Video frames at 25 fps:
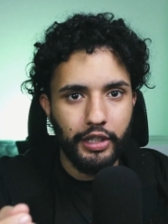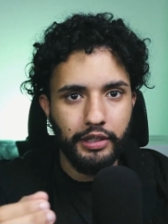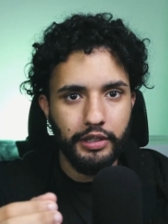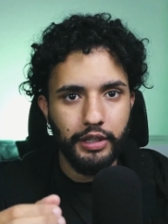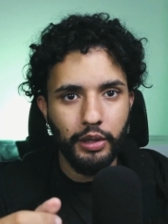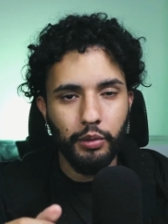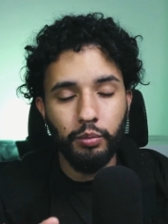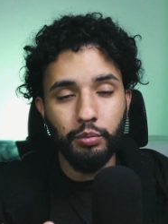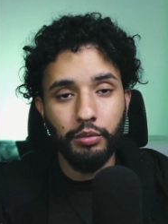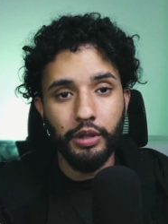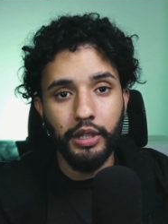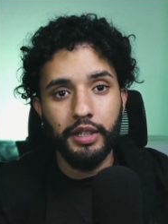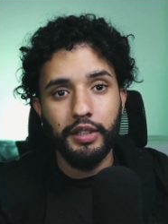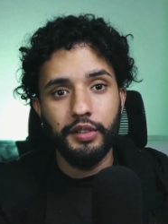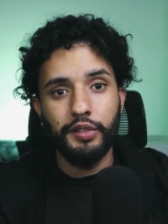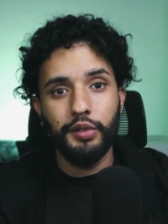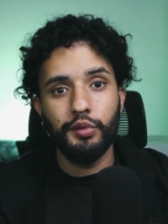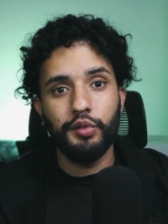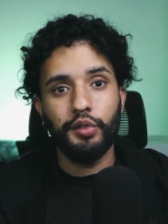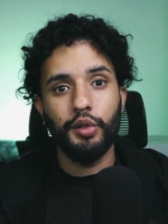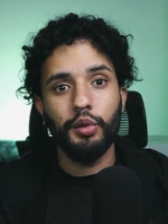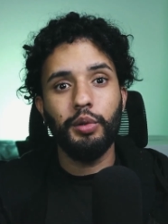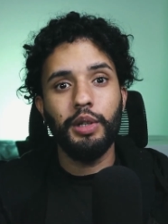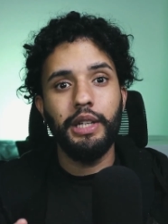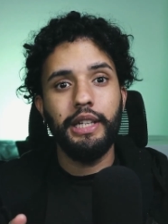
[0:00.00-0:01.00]
Então, se o
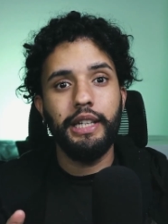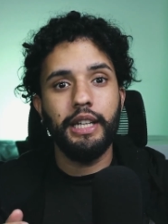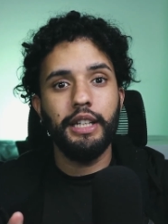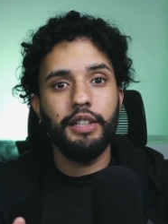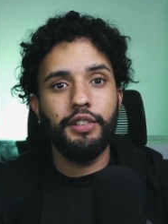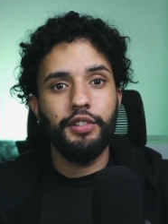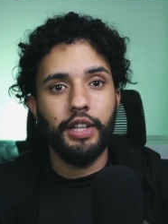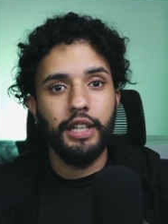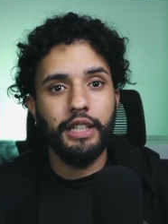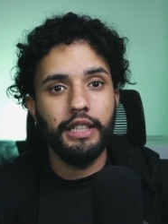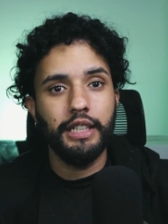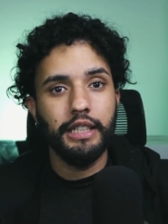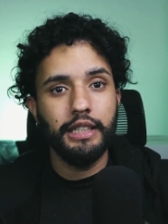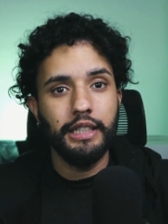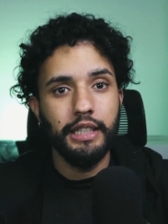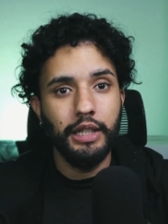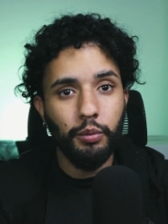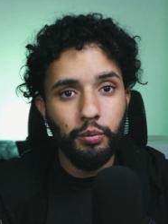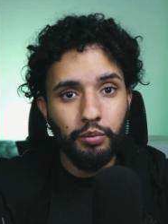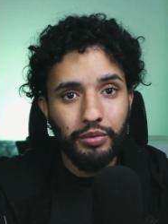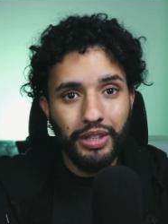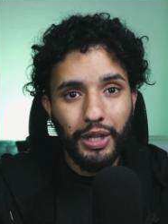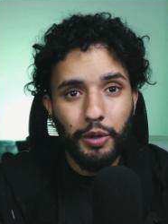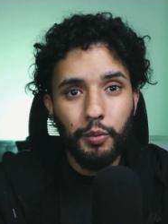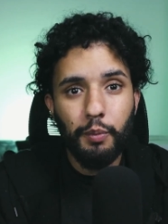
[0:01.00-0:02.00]
seu cliente ainda
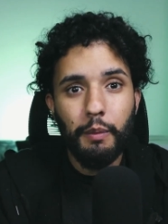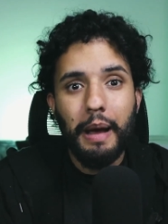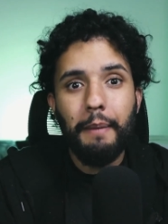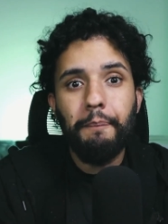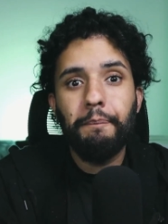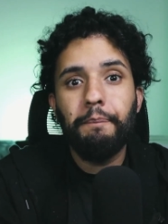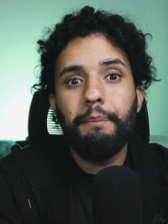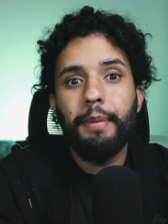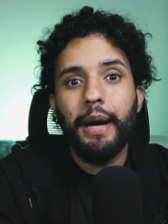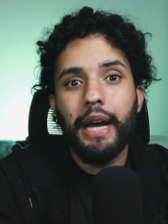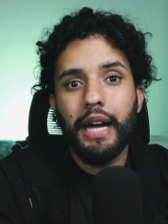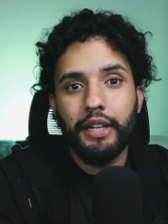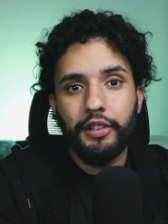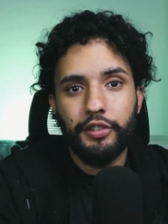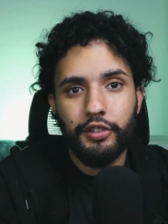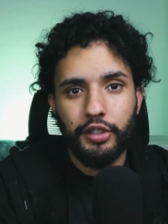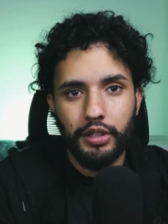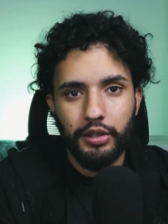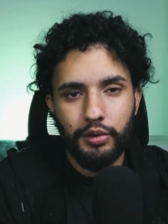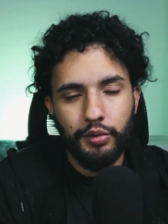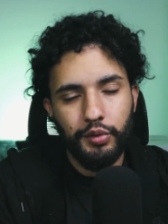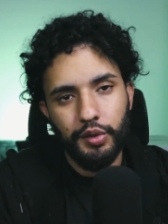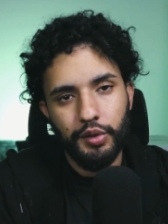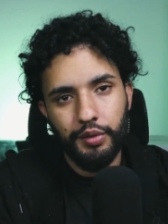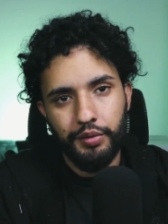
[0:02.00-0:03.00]
não tem uma
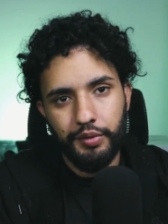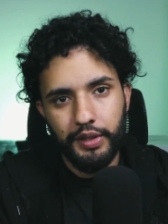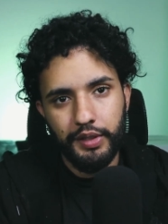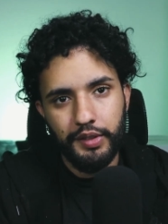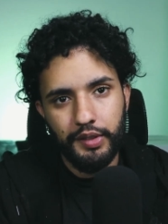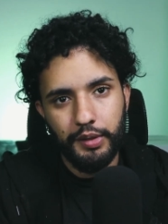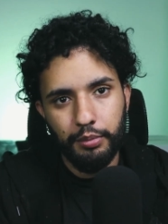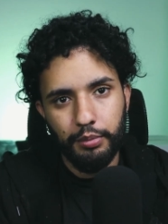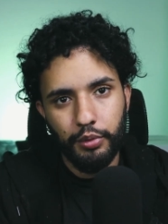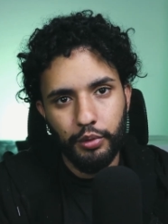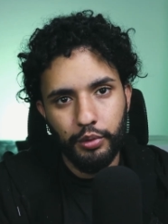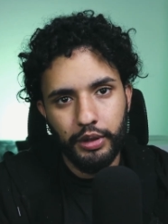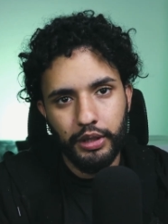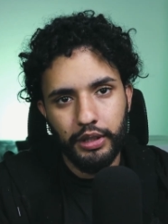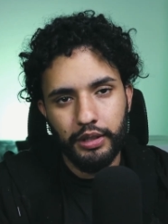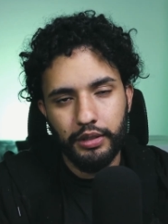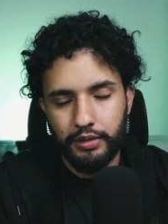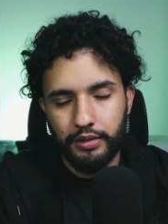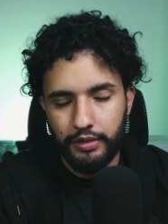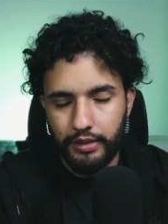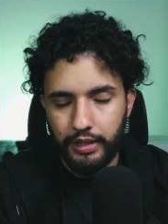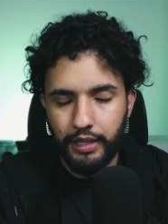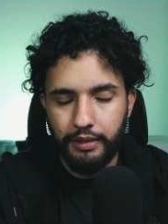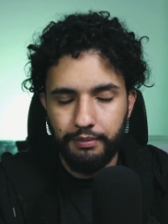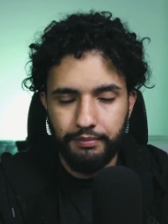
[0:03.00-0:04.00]
página no seu Facebook,
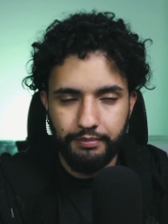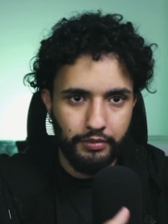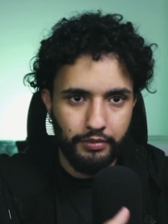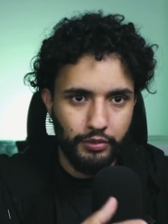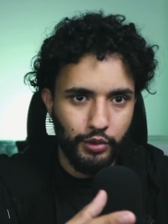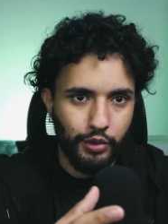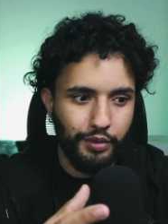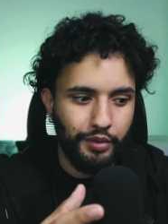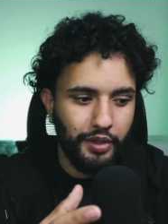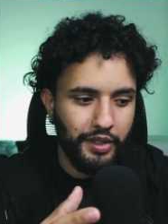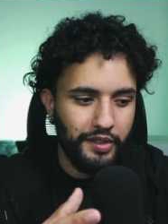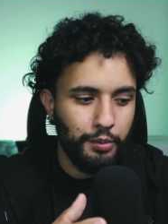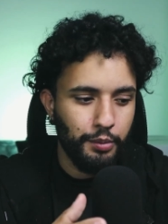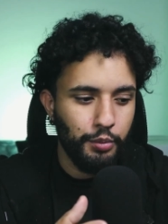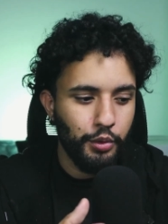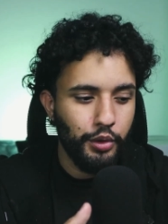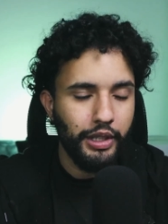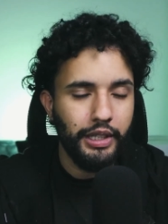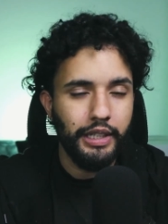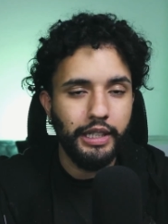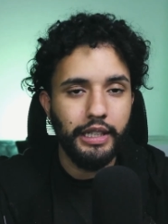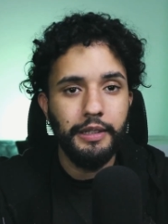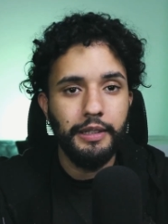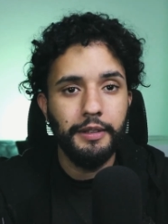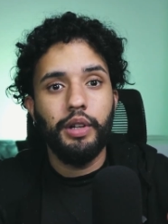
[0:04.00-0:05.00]
né, no
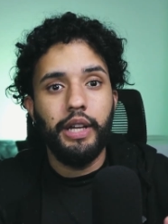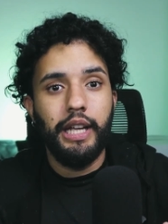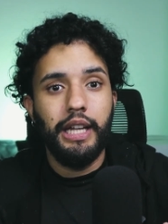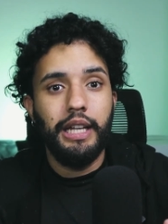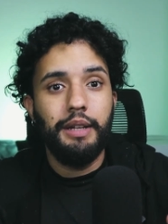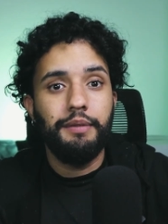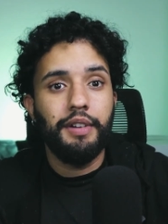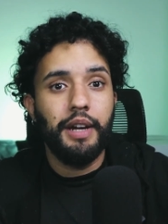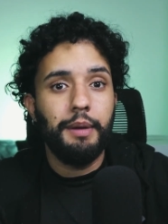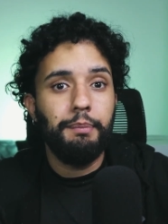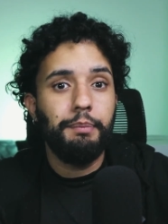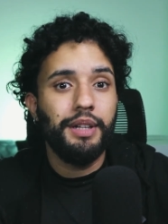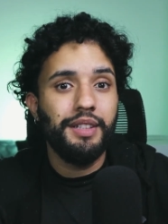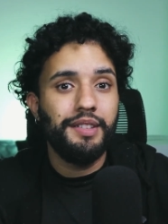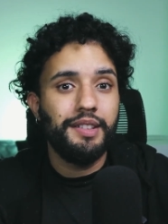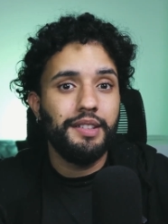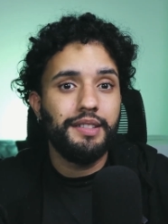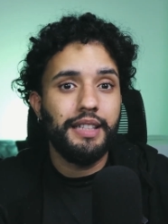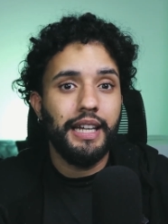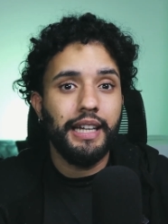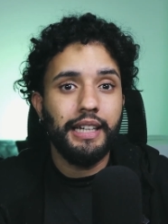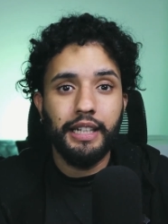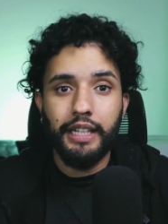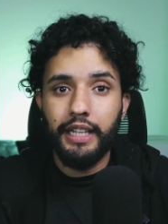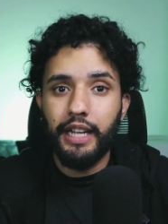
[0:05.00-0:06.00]
Facebook dele, ele vai
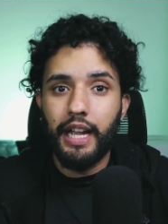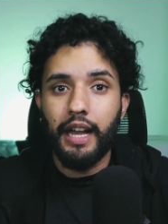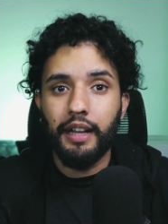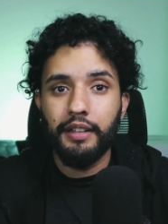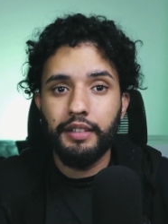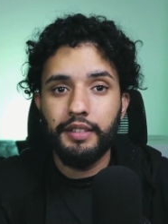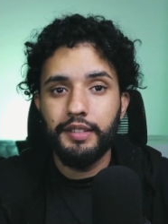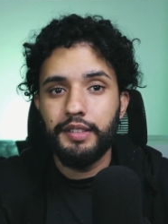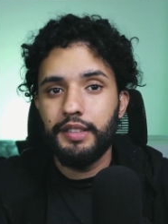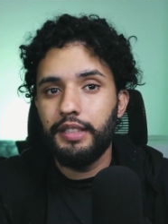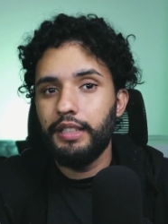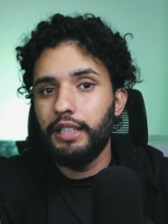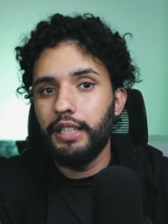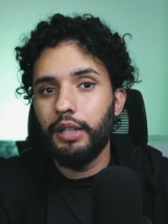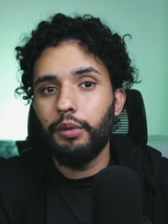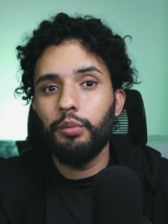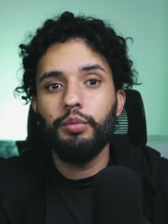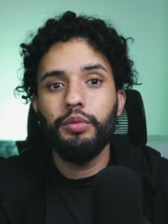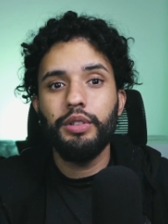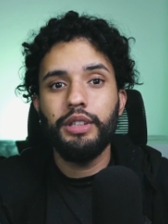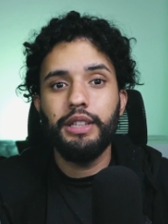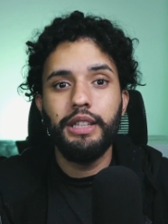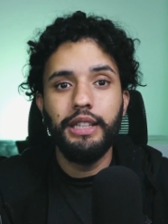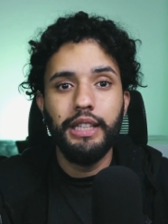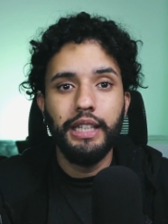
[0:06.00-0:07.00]
precisar criar,
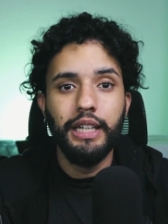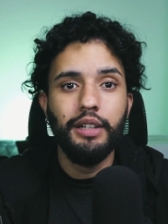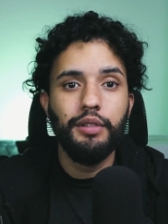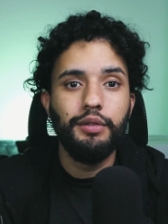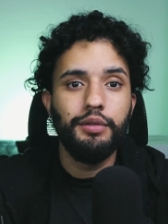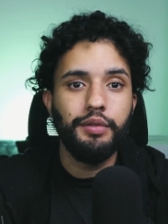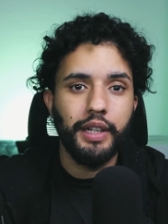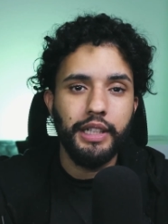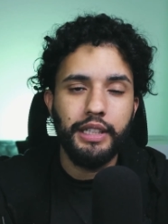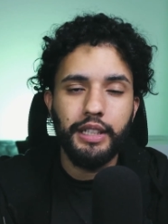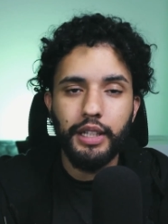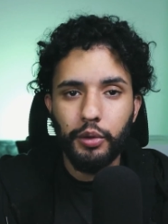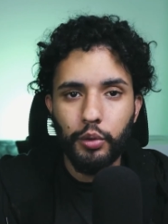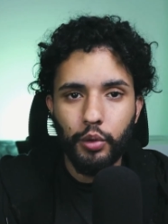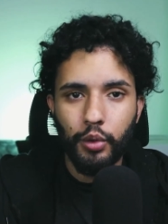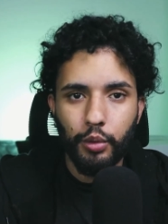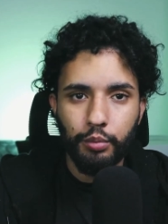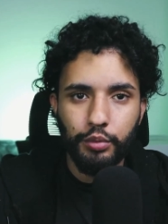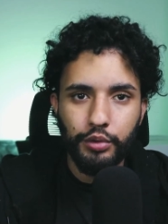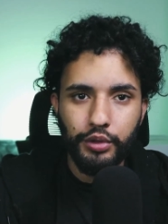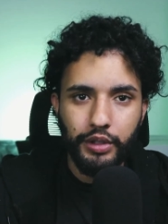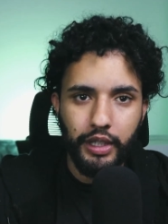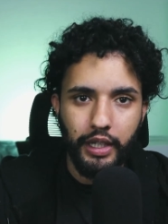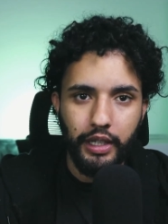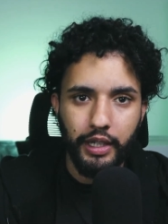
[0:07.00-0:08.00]
senão não vai ter
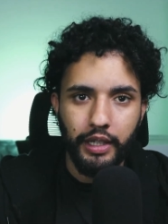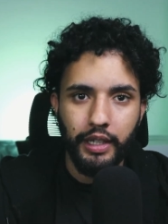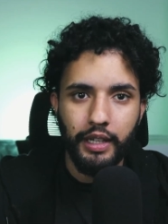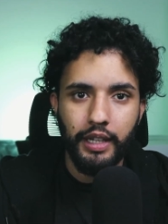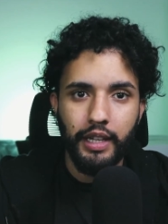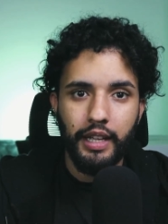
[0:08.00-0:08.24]
como ter